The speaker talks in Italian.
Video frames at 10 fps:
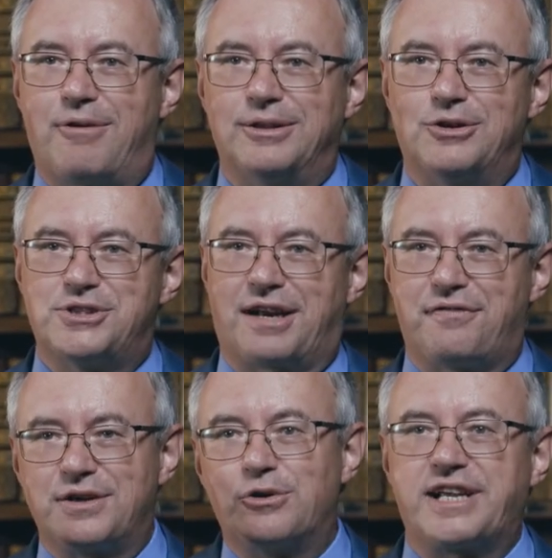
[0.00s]
quando ci
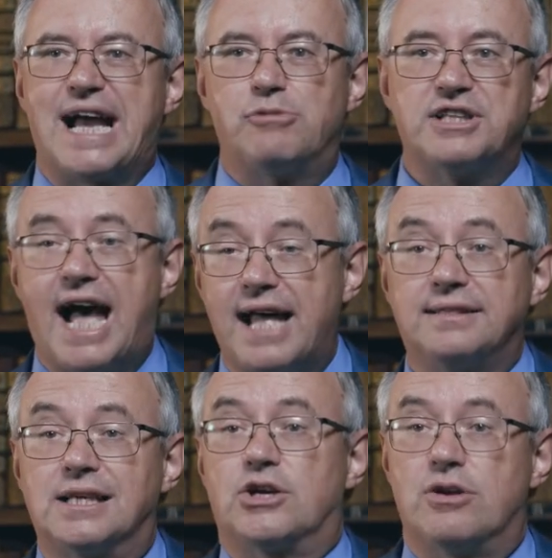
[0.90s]
raffiguriamo
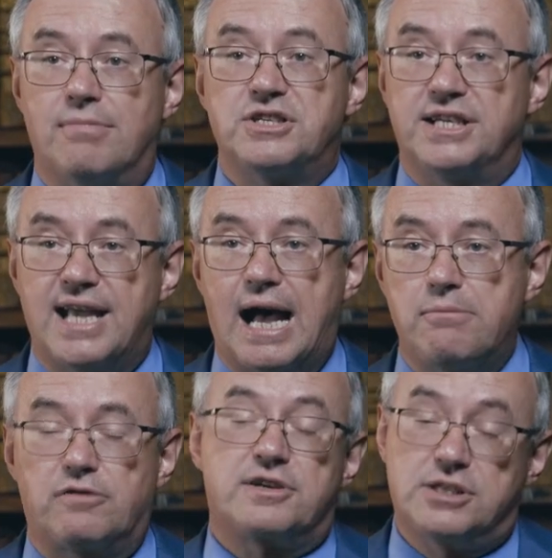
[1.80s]
Dante ce lo
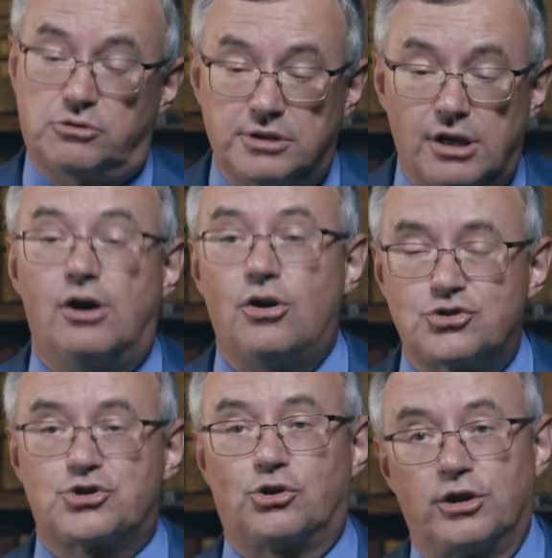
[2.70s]
immaginiamo vestito di
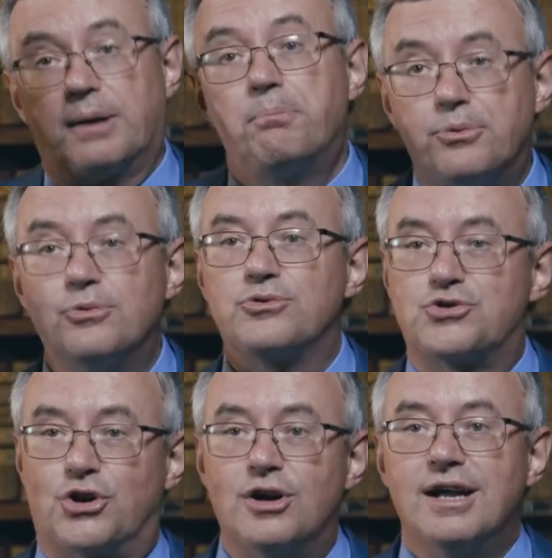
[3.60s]
rosso, col
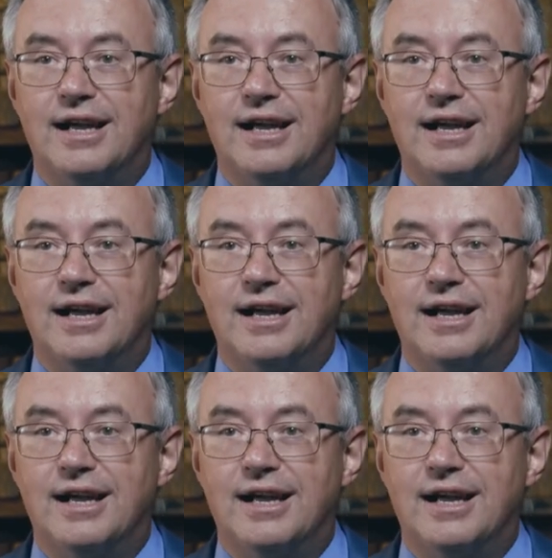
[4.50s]
cappuccio,